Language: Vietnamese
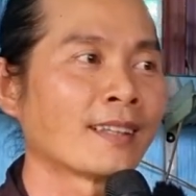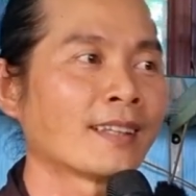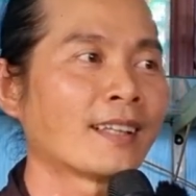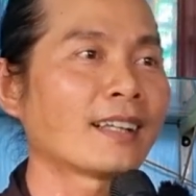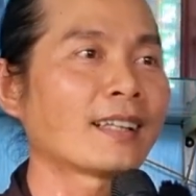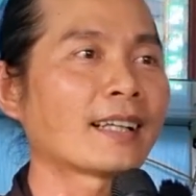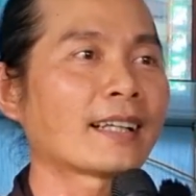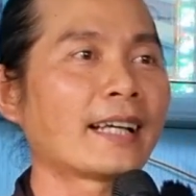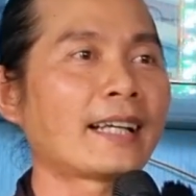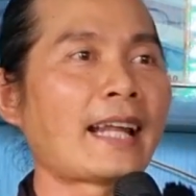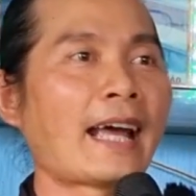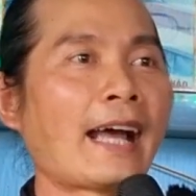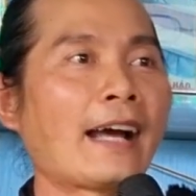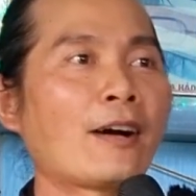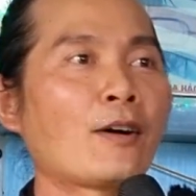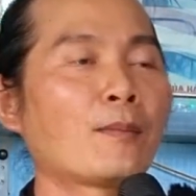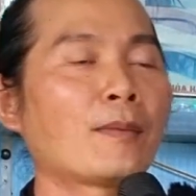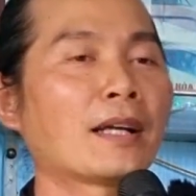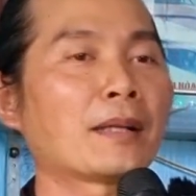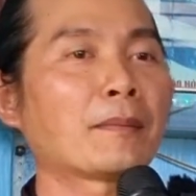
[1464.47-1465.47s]
Tức là cái
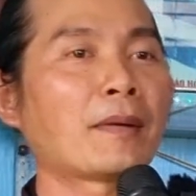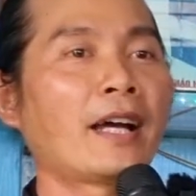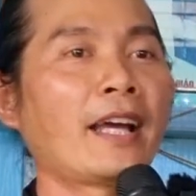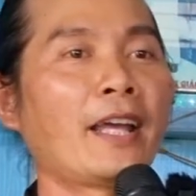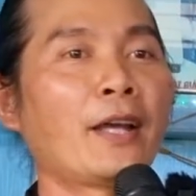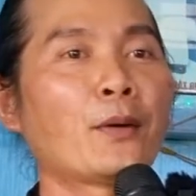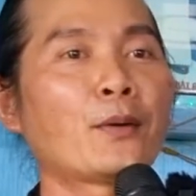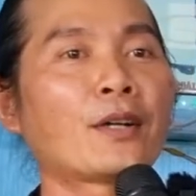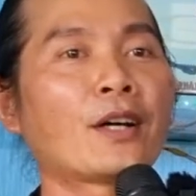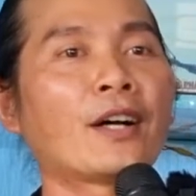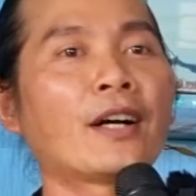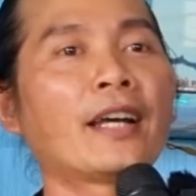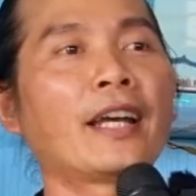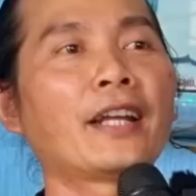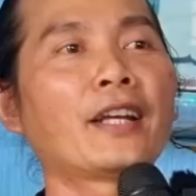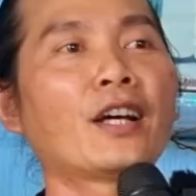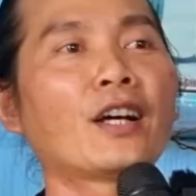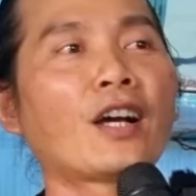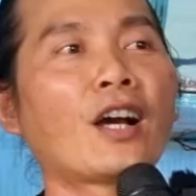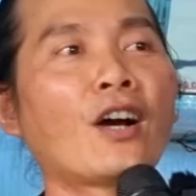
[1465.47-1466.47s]
đạo mình mà hiểu rồi
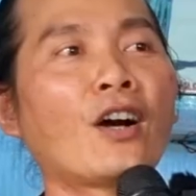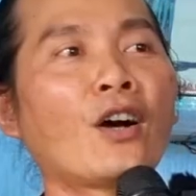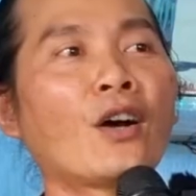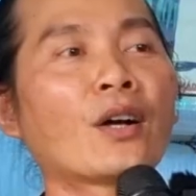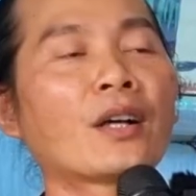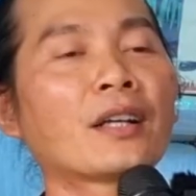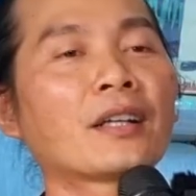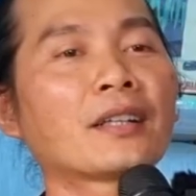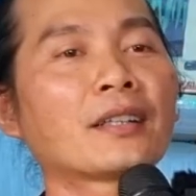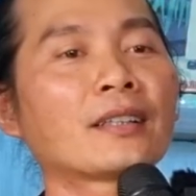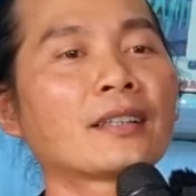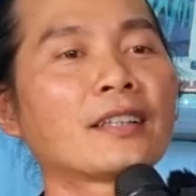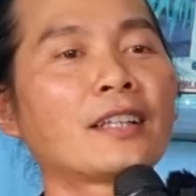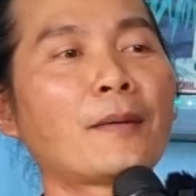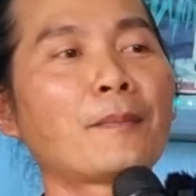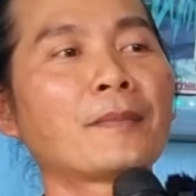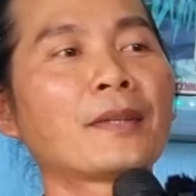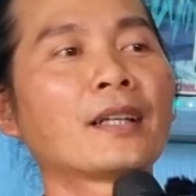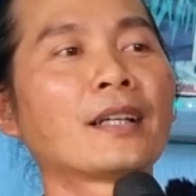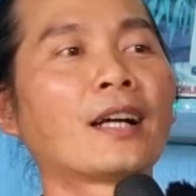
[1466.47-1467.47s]
thì nó ngon,
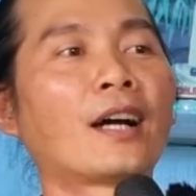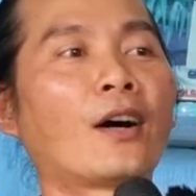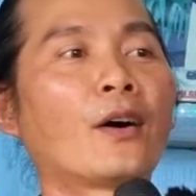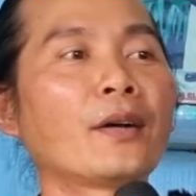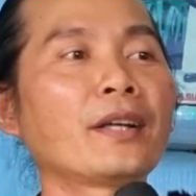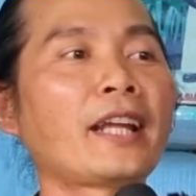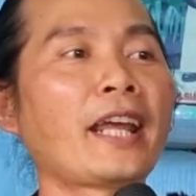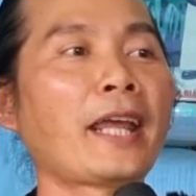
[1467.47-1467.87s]
giống như gỏi